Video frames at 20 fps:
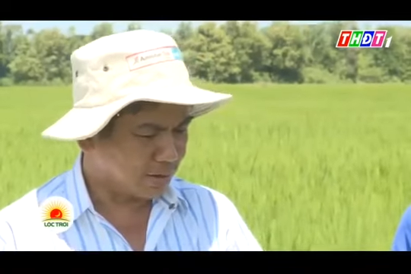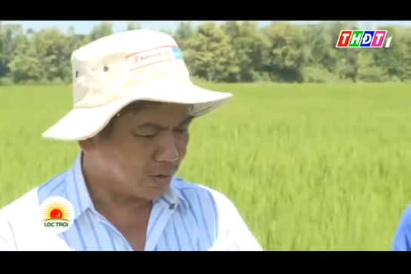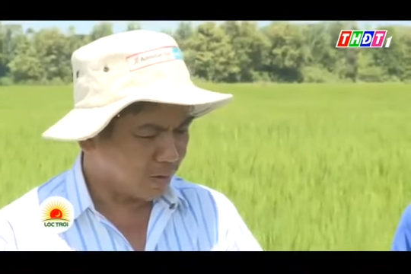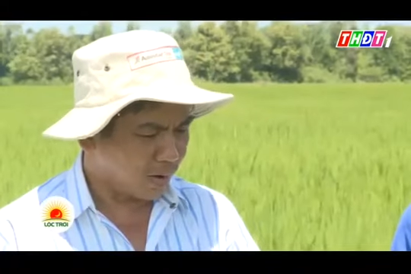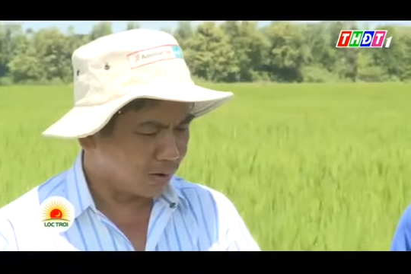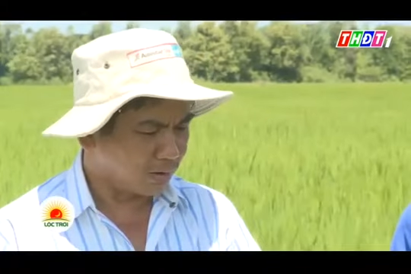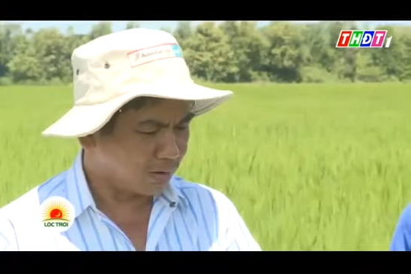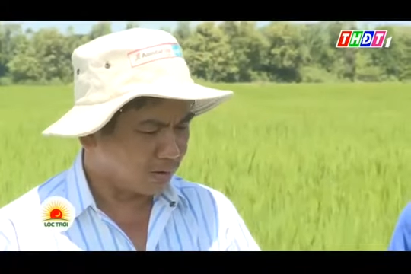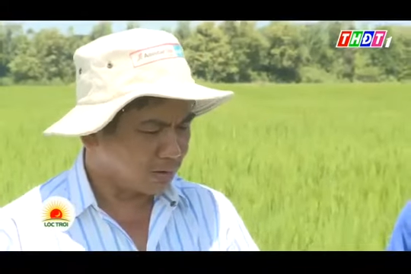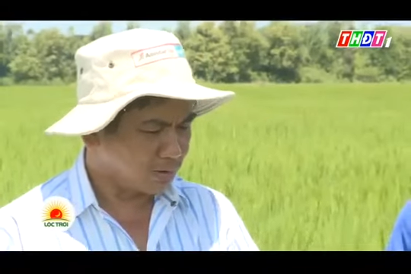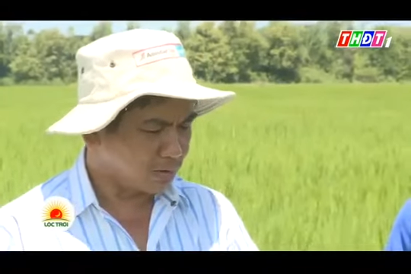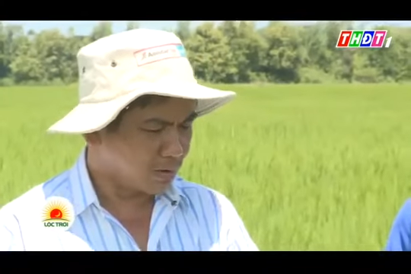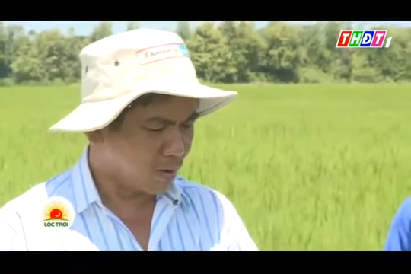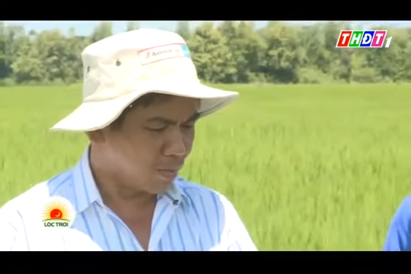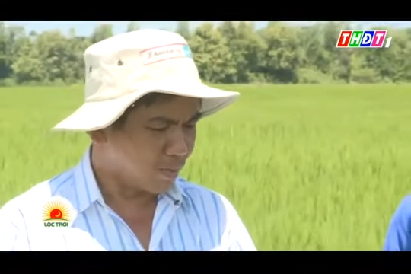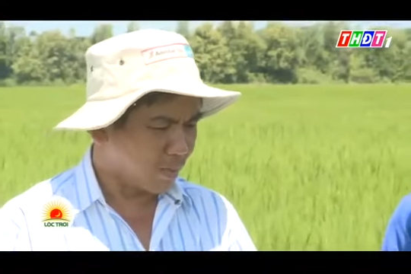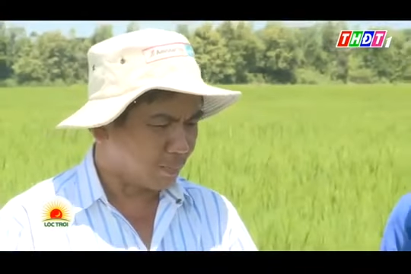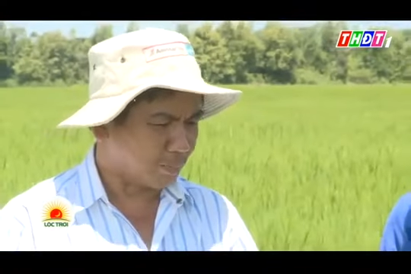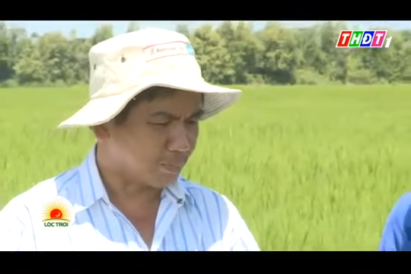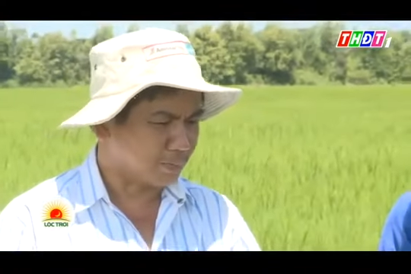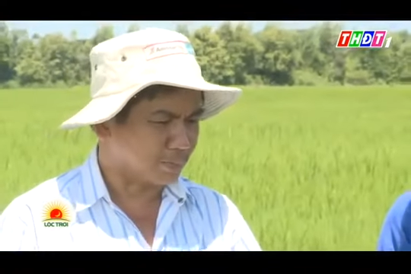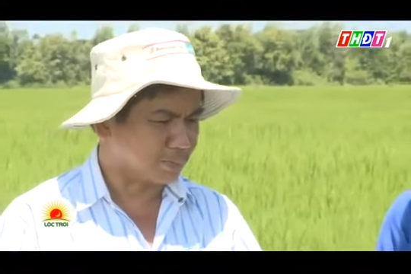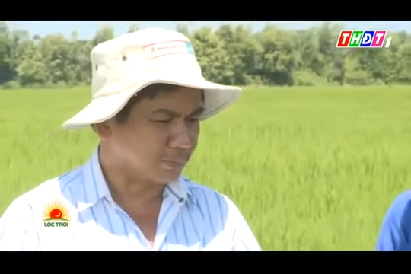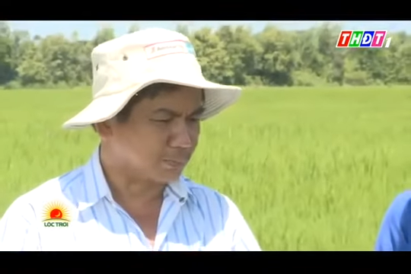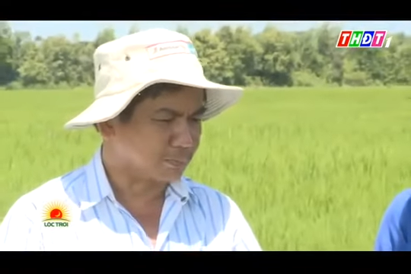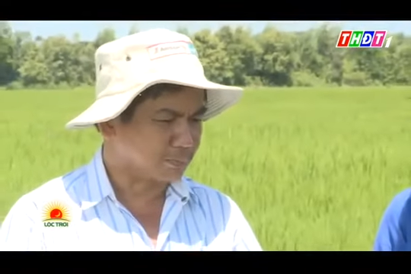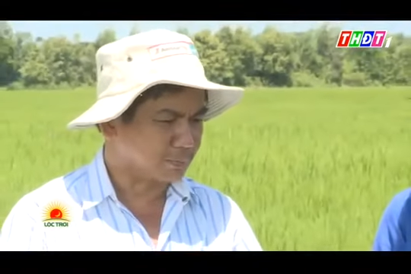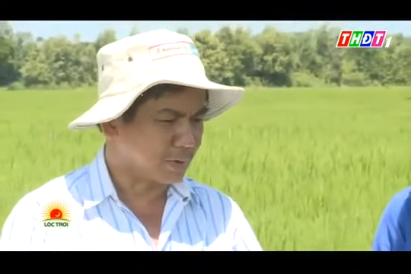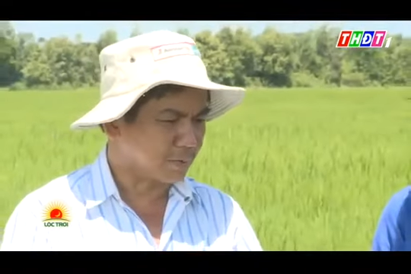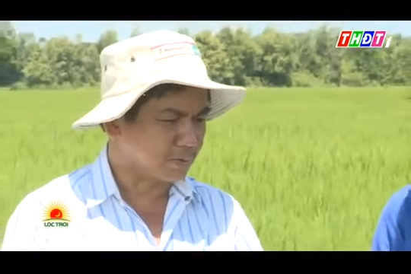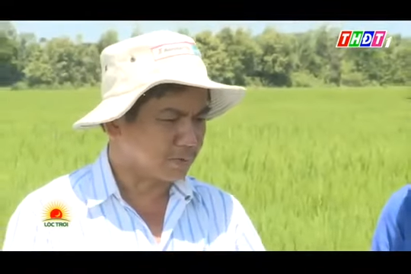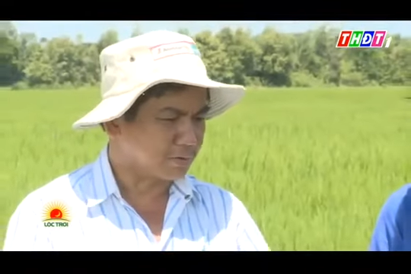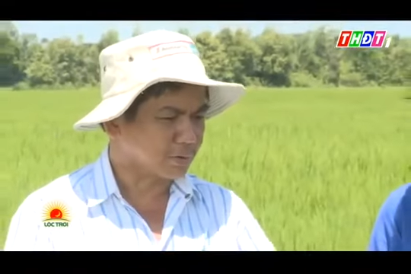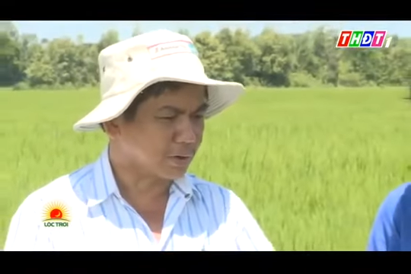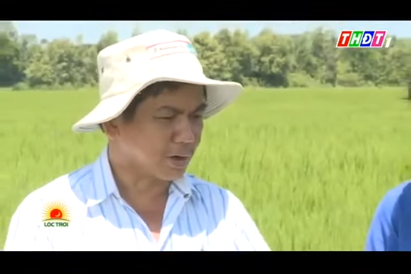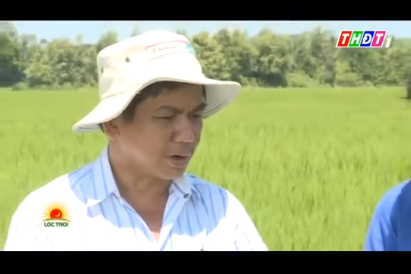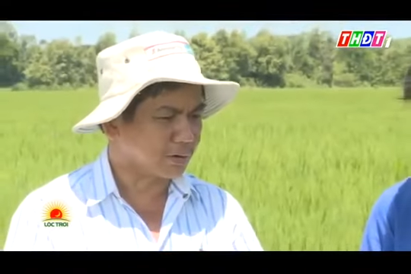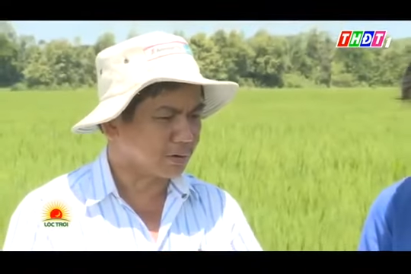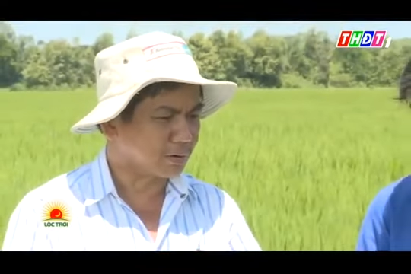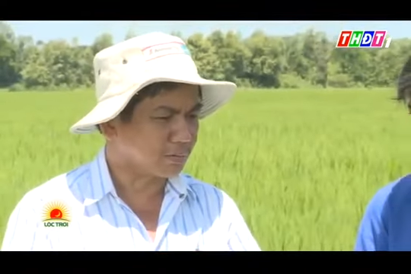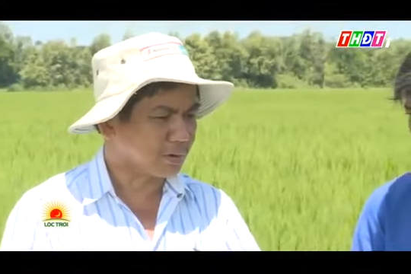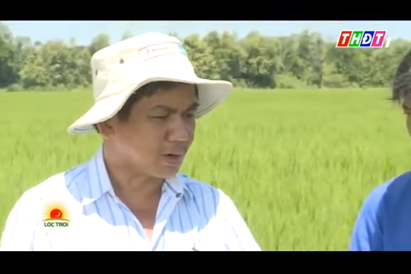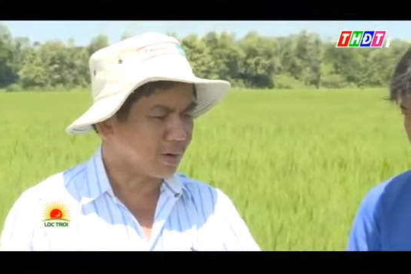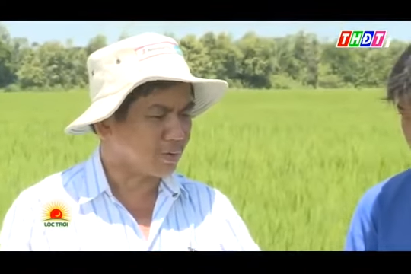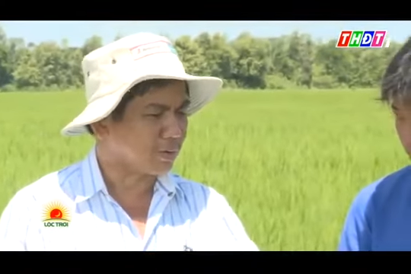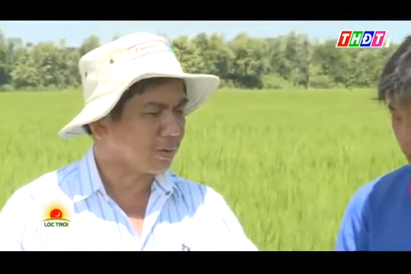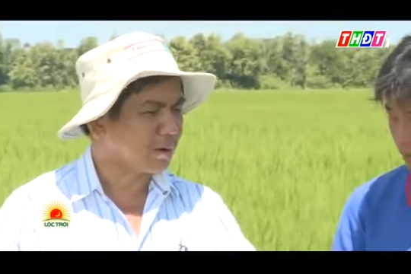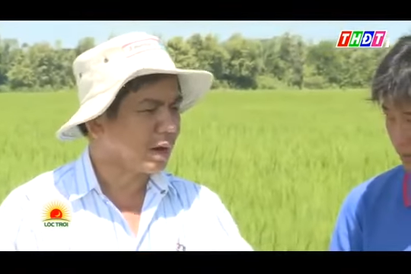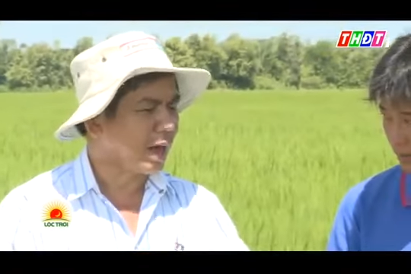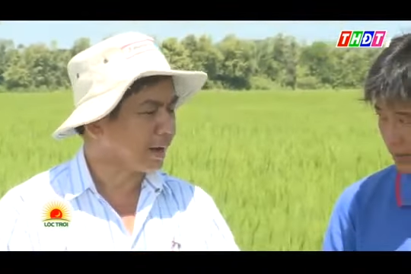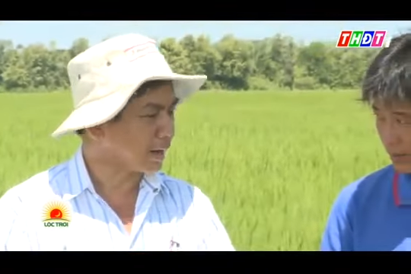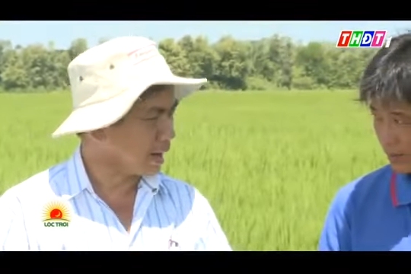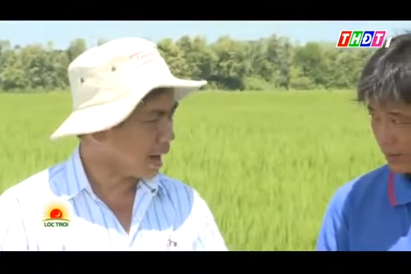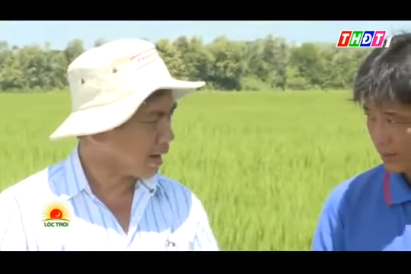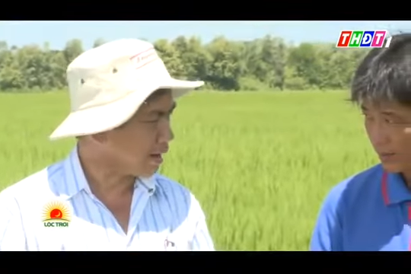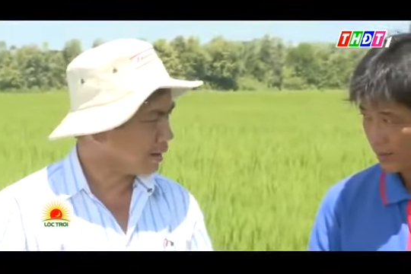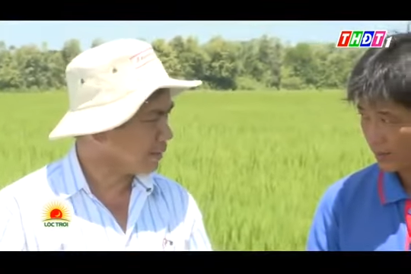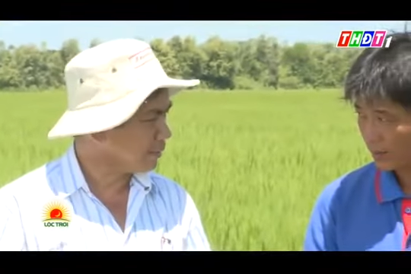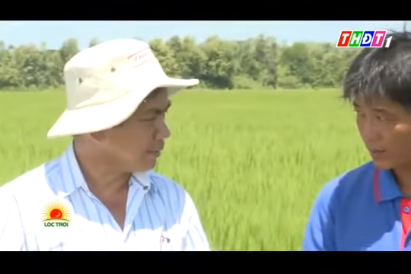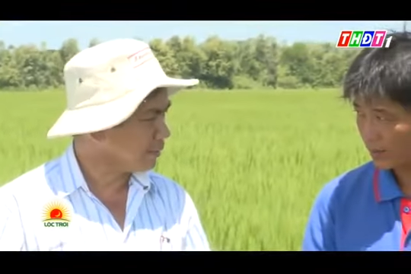vi khuẩn nó có mầm móng một cái bắt đầu nó lan ra